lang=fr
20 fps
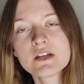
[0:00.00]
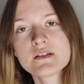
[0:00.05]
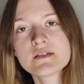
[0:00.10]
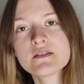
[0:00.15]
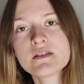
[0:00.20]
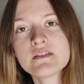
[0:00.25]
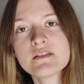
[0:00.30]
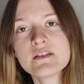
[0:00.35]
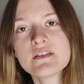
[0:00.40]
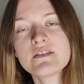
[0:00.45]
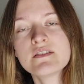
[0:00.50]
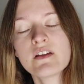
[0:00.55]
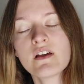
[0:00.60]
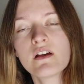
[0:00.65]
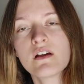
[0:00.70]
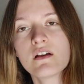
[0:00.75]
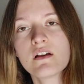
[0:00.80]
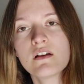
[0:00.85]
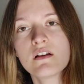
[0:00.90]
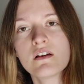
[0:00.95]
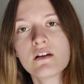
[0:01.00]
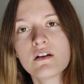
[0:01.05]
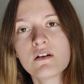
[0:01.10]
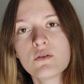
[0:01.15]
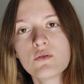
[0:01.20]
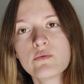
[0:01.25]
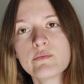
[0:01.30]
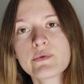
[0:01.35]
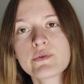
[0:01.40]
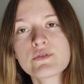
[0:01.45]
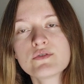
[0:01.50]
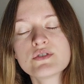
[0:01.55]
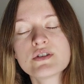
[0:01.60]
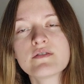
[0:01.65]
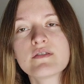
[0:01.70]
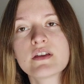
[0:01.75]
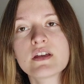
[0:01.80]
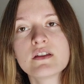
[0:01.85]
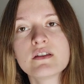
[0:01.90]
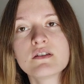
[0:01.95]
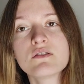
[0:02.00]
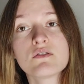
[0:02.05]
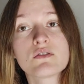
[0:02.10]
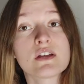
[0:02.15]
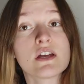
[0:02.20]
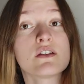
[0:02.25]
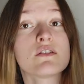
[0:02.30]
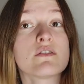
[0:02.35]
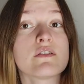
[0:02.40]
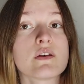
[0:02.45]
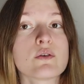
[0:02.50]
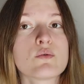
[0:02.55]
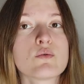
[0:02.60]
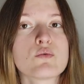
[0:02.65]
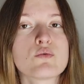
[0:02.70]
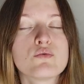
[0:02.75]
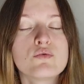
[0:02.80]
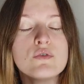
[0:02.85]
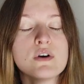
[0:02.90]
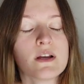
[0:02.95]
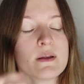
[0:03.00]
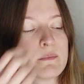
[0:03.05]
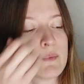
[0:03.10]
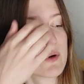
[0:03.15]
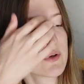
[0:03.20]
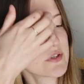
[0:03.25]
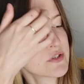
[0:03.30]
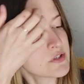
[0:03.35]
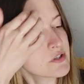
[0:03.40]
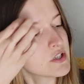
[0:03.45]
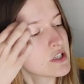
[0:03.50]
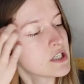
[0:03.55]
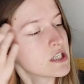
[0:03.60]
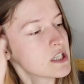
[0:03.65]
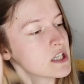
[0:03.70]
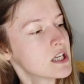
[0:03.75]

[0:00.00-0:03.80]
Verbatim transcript: C'était un roman que j'avais gagné dans le cadre d'un concours à l'époque.